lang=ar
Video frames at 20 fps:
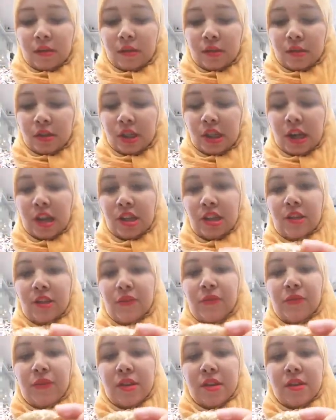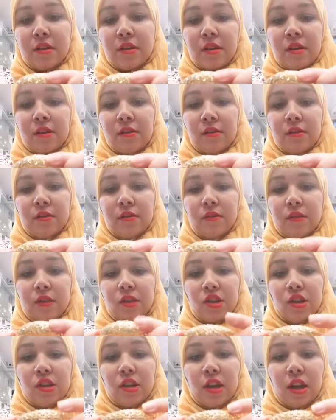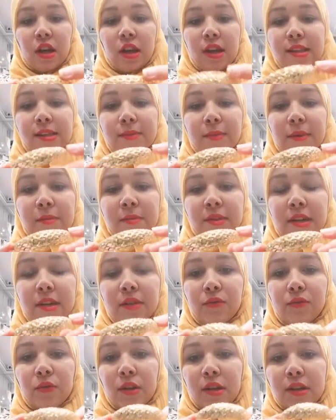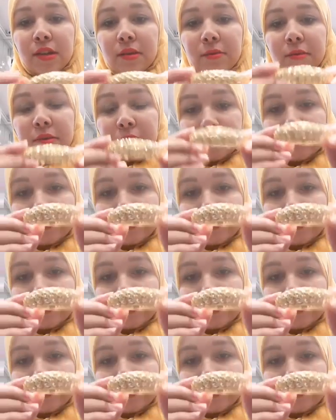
شي حاجه اللي فنه تيجيني رخيص ب 5300